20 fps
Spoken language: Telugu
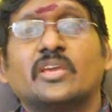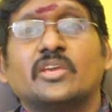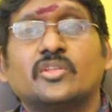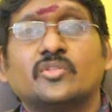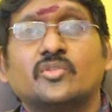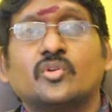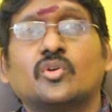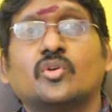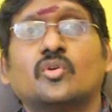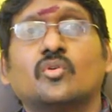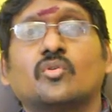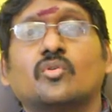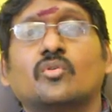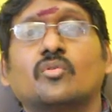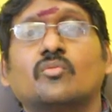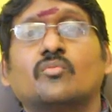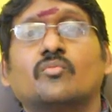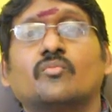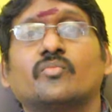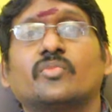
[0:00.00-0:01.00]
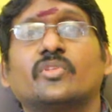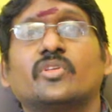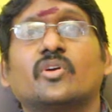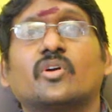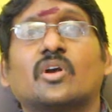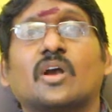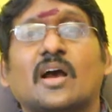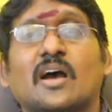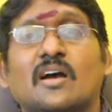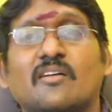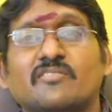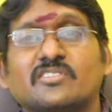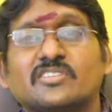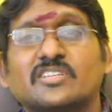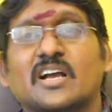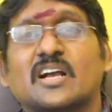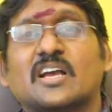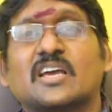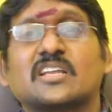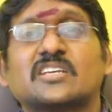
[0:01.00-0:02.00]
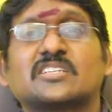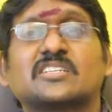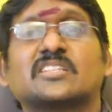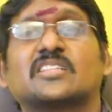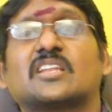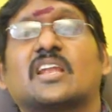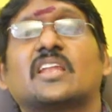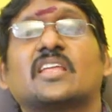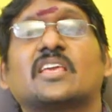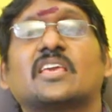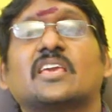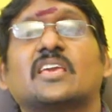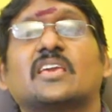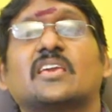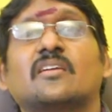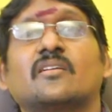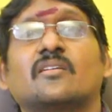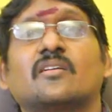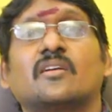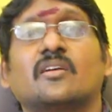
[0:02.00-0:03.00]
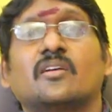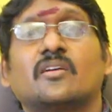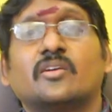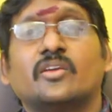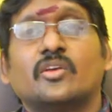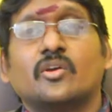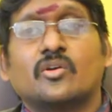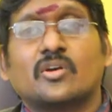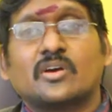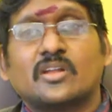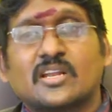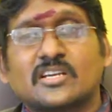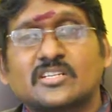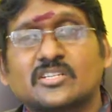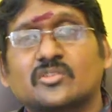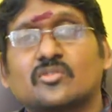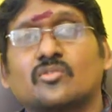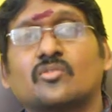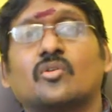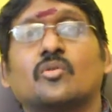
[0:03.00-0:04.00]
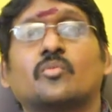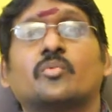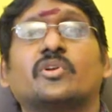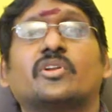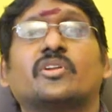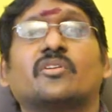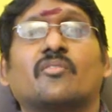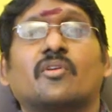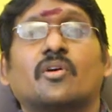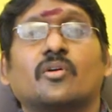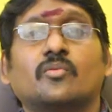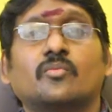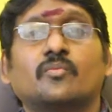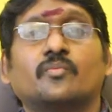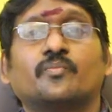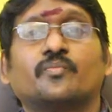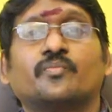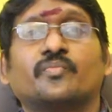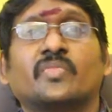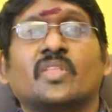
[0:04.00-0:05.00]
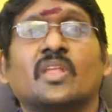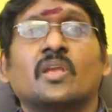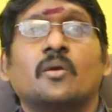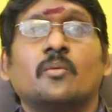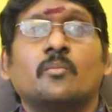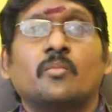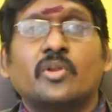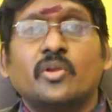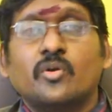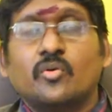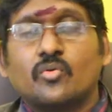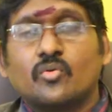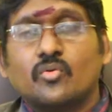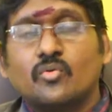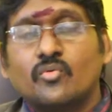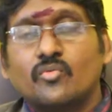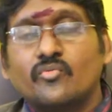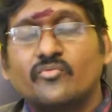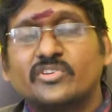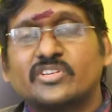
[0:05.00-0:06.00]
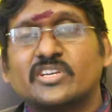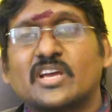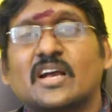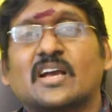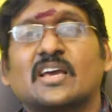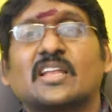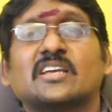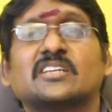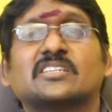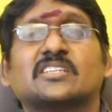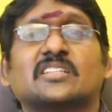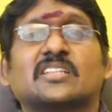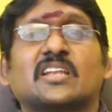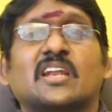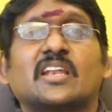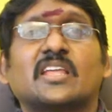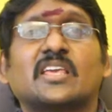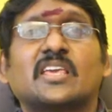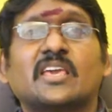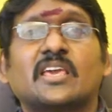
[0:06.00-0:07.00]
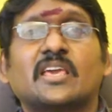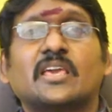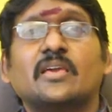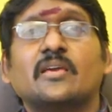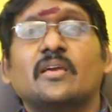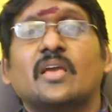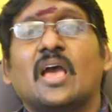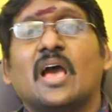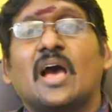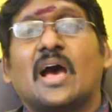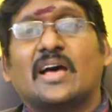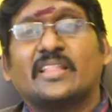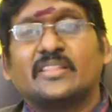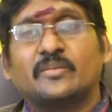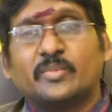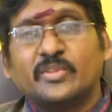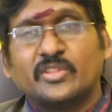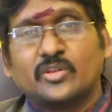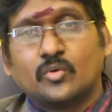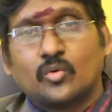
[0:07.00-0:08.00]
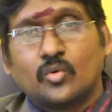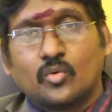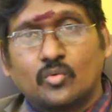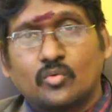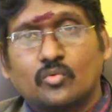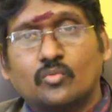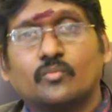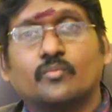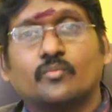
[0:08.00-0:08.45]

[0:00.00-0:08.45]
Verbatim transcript: ఇంద్రుడు ఈ యొక్క విశాఖ నక్షత్రానికి ఈ యొక్క నక్షత్రంలో పుట్టినవారు మరియు విశాఖ నక్షత్రానికి అధిపతి గురువు